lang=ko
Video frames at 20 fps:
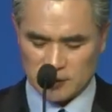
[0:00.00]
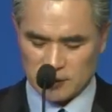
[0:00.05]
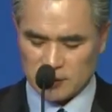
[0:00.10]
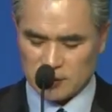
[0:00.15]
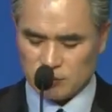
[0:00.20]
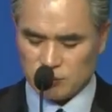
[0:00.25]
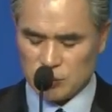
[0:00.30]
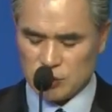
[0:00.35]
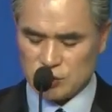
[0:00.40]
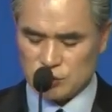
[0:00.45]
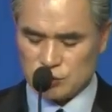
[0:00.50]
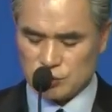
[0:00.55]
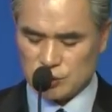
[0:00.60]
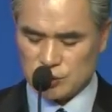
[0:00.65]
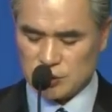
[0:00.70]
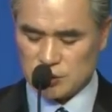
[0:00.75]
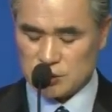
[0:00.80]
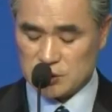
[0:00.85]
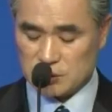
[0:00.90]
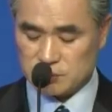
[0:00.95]

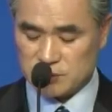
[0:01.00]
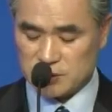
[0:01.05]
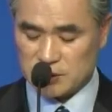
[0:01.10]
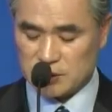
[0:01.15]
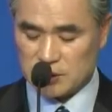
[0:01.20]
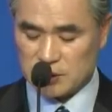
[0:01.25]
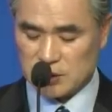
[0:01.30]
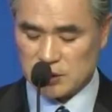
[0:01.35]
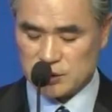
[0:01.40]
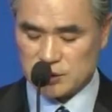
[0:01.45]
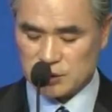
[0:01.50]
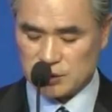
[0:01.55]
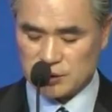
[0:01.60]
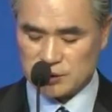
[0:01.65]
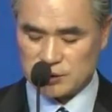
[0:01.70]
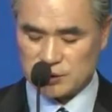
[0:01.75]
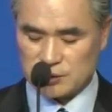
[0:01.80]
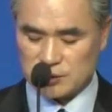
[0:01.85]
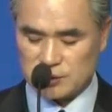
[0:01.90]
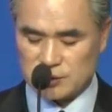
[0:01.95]
민수기 14장
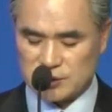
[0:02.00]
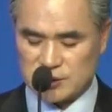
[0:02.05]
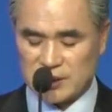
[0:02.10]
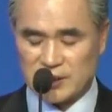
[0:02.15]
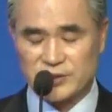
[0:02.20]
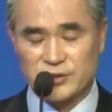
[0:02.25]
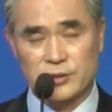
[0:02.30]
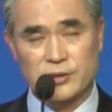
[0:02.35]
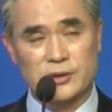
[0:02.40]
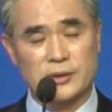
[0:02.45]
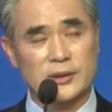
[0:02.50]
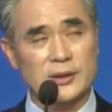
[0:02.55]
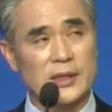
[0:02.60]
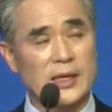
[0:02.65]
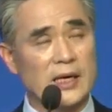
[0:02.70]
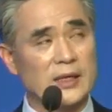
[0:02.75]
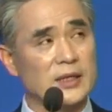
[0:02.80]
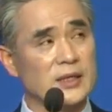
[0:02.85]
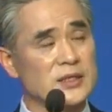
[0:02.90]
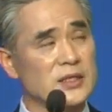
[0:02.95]
1절에서 4절은
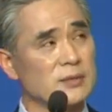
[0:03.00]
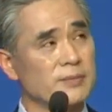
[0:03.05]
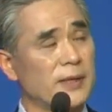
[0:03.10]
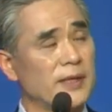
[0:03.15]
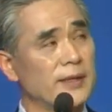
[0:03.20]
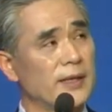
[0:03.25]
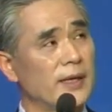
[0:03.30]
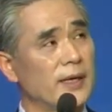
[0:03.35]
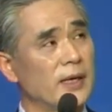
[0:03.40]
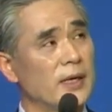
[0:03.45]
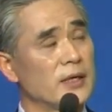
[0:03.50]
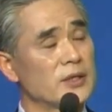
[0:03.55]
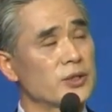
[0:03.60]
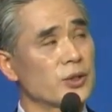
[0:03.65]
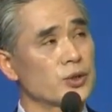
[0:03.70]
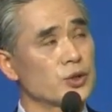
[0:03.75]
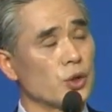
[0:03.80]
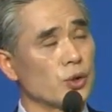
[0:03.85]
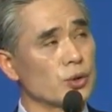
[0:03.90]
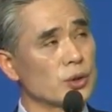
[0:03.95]
가데스
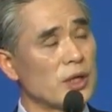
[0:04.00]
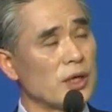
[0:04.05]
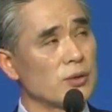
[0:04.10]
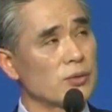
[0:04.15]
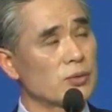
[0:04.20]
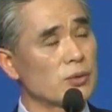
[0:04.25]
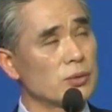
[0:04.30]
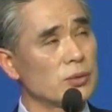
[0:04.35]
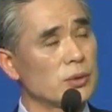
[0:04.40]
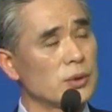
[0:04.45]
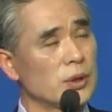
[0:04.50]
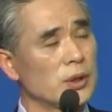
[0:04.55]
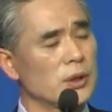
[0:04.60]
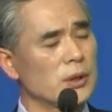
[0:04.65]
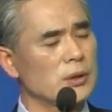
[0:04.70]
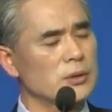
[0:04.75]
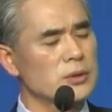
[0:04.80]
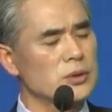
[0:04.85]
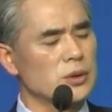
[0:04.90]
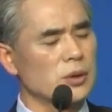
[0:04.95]
바네아에서
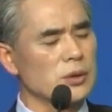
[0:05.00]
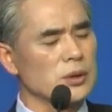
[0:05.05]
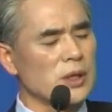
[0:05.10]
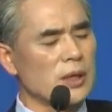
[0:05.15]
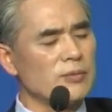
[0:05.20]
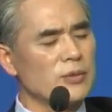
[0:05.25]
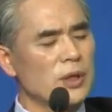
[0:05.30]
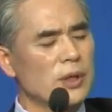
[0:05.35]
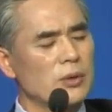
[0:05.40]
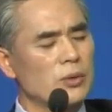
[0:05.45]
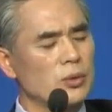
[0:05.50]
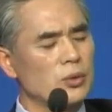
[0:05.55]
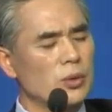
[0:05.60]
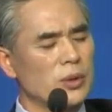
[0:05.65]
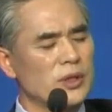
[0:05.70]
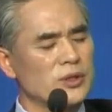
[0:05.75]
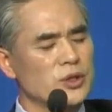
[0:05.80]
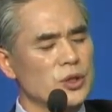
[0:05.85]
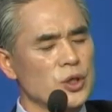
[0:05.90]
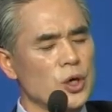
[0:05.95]
정탐꾼들이 정탐을 하고
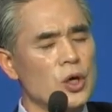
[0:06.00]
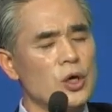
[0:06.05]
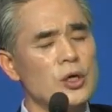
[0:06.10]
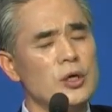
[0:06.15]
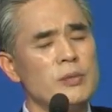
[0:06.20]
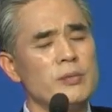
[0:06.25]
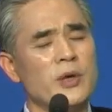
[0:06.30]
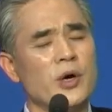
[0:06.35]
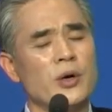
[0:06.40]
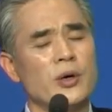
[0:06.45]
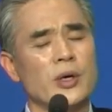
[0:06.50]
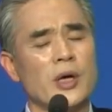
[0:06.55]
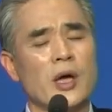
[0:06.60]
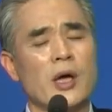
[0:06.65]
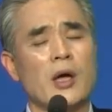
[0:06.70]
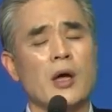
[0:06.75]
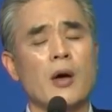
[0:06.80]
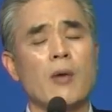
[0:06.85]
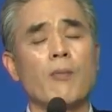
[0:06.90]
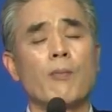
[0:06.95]
돌아서
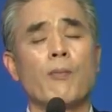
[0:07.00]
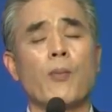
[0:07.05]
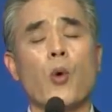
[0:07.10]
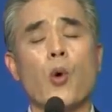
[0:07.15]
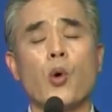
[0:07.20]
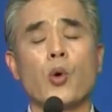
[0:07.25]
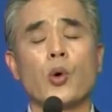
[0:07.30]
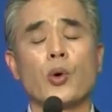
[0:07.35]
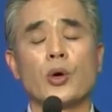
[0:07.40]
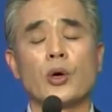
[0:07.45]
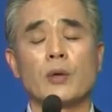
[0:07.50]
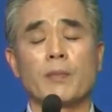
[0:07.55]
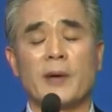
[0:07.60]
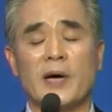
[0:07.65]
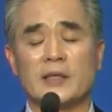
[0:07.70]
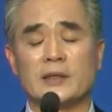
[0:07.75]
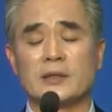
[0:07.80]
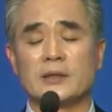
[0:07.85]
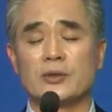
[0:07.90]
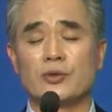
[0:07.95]
10명의 보고를
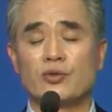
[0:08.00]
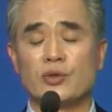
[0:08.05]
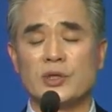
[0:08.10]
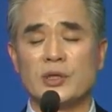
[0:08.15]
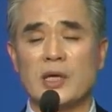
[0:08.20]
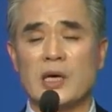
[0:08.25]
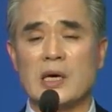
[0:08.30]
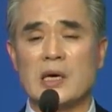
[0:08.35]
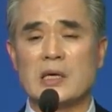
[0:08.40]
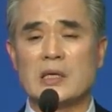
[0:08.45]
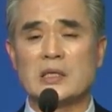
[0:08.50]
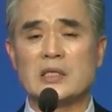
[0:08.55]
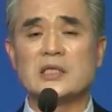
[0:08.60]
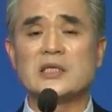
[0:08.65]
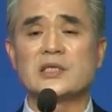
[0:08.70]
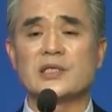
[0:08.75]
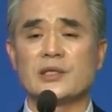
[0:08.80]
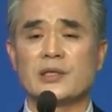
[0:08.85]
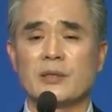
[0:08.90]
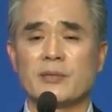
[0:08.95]
받은 뒤에
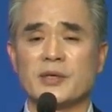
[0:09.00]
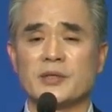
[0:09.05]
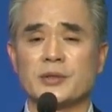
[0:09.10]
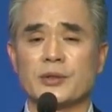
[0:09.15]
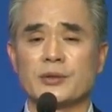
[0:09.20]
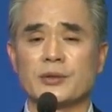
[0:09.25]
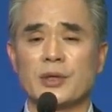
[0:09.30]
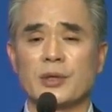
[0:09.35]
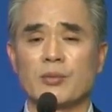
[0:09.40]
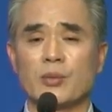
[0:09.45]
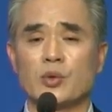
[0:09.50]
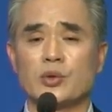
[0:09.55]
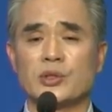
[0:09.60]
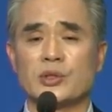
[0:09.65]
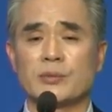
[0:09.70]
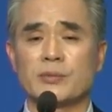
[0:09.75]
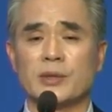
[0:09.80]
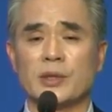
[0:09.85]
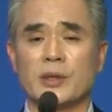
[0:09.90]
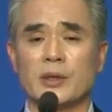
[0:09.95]
이스라엘 백성들의
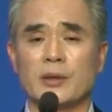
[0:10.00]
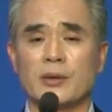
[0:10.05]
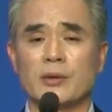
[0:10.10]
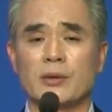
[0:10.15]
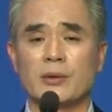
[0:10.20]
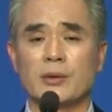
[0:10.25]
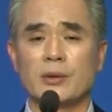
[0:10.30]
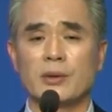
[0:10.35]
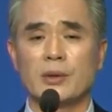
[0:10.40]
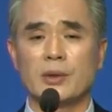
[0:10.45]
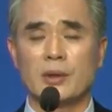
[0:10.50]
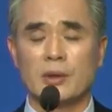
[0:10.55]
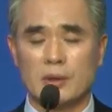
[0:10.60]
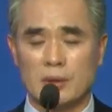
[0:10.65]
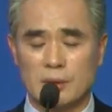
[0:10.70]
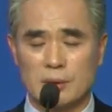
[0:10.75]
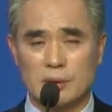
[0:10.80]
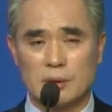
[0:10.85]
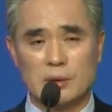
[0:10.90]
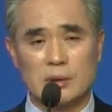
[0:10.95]
모습이에요.
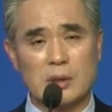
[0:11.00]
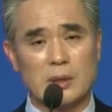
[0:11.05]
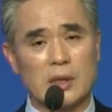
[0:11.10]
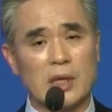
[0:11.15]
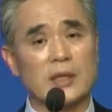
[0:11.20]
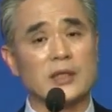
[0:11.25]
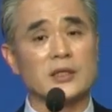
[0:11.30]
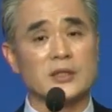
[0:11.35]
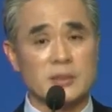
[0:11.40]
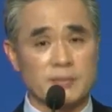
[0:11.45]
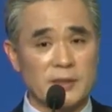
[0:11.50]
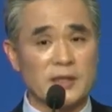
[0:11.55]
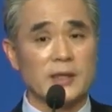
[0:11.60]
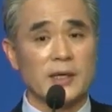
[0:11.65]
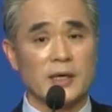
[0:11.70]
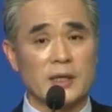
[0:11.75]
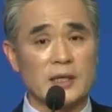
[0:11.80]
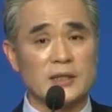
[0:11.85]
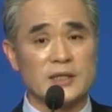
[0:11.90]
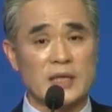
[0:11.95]
그러니까 가데스
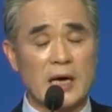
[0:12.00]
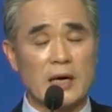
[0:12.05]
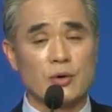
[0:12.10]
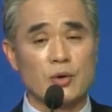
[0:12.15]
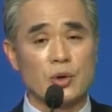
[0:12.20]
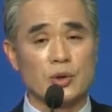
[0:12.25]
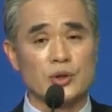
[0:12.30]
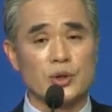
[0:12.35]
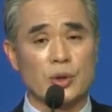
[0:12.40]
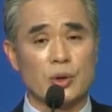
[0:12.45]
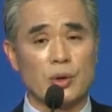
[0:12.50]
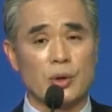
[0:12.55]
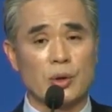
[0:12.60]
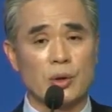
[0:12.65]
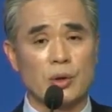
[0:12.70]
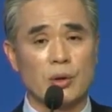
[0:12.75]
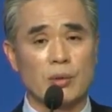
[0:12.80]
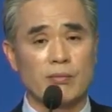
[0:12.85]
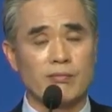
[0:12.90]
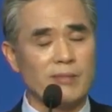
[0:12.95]
바네아까지 간 거죠.
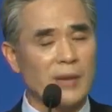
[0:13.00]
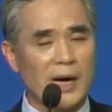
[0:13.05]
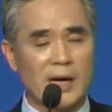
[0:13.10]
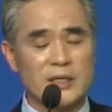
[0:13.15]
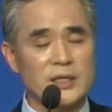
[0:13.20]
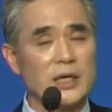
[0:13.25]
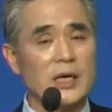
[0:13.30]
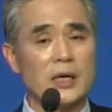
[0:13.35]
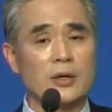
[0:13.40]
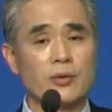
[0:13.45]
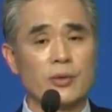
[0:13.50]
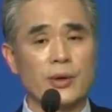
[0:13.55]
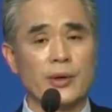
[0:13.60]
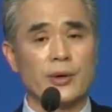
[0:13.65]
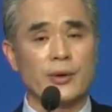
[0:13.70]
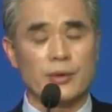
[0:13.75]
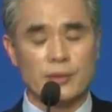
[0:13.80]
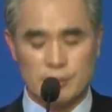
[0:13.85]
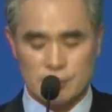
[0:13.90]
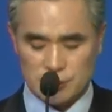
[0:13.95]
많이 간
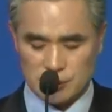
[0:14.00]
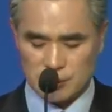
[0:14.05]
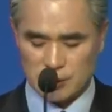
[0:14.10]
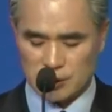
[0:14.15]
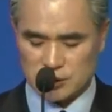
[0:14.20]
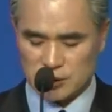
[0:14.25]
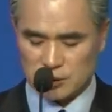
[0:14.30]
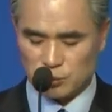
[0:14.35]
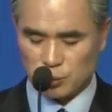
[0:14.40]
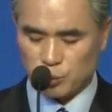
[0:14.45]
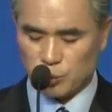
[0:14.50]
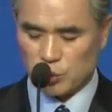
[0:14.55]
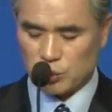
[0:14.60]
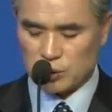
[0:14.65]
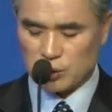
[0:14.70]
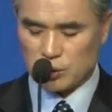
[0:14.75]
거예요. 같이 한번 볼까요?